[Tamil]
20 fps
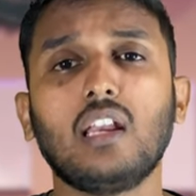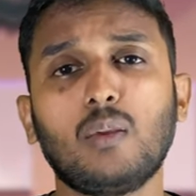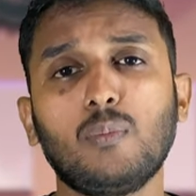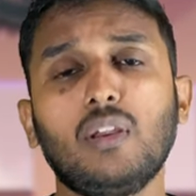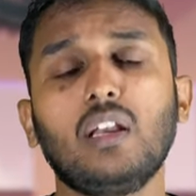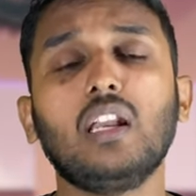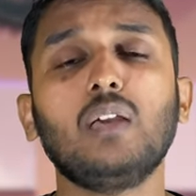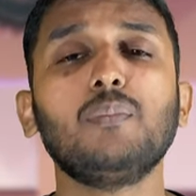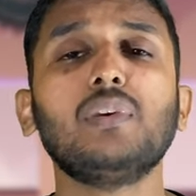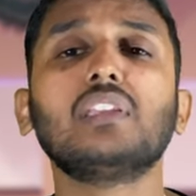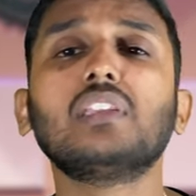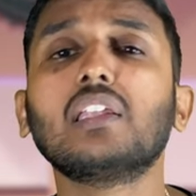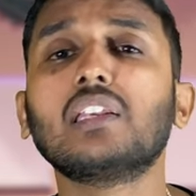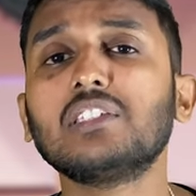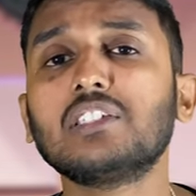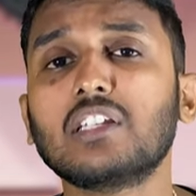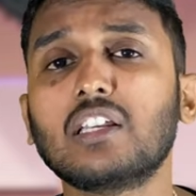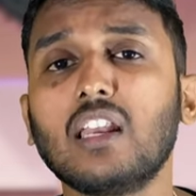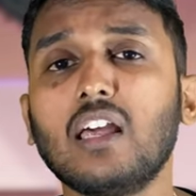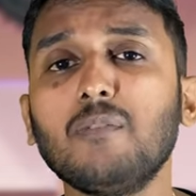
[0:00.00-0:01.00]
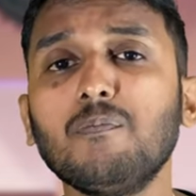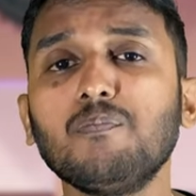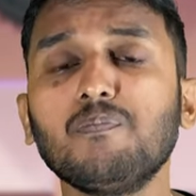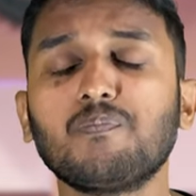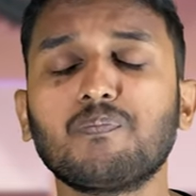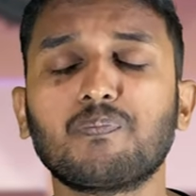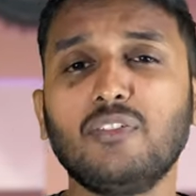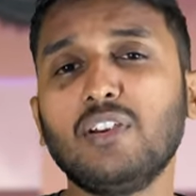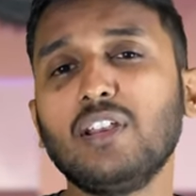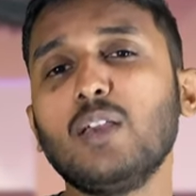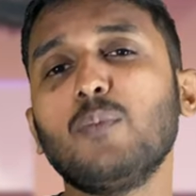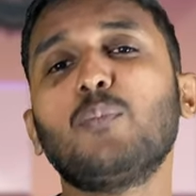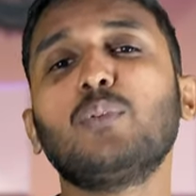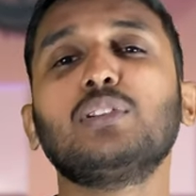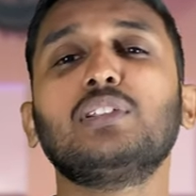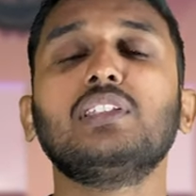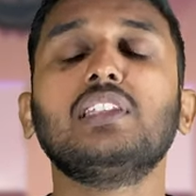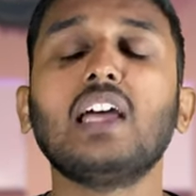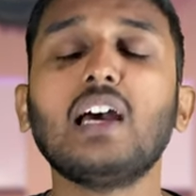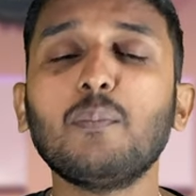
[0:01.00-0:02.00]
நம்ம எல்லாமே தெரிஞ்சுக்கலாம் இந்த வீடியோ
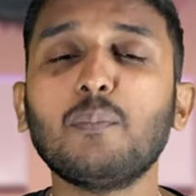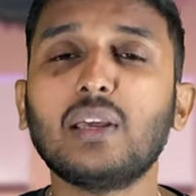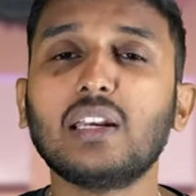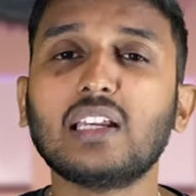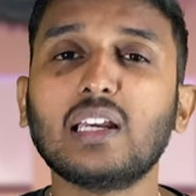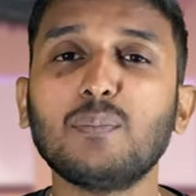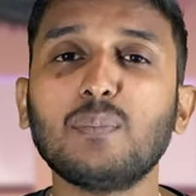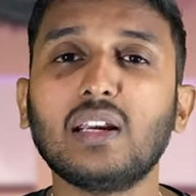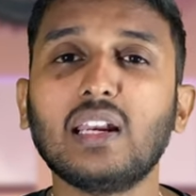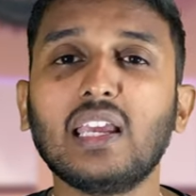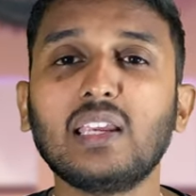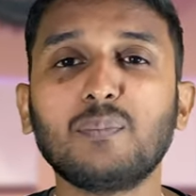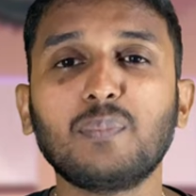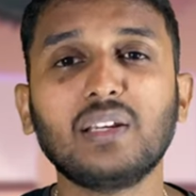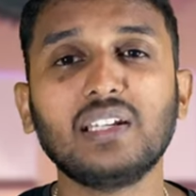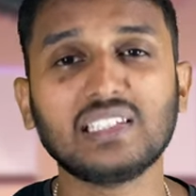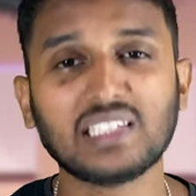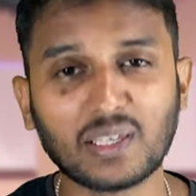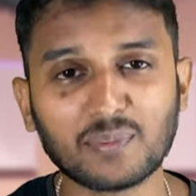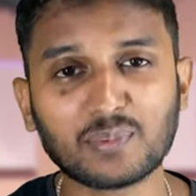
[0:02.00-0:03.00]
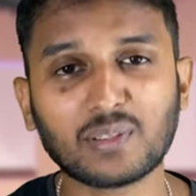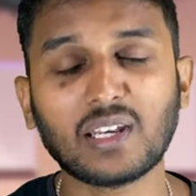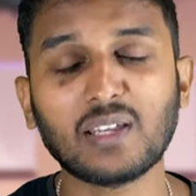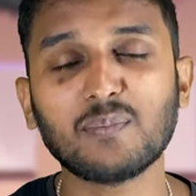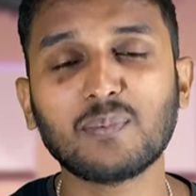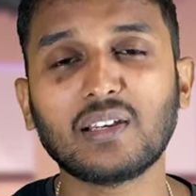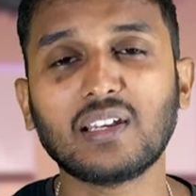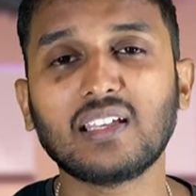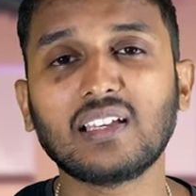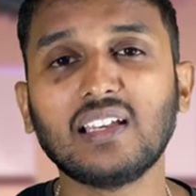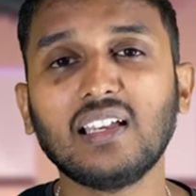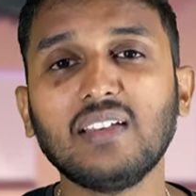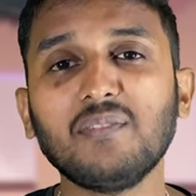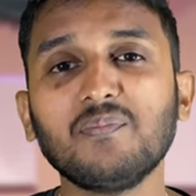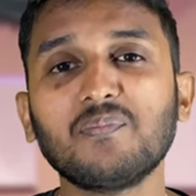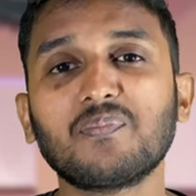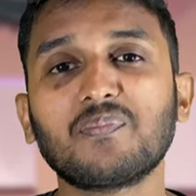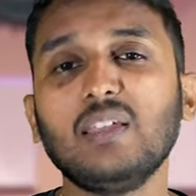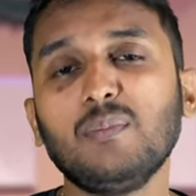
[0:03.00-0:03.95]
பிடிச்சிருந்தா மறக்காமல் லைக் பண்ணி சப்ஸ்கிரைப் பண்ணுங்கள்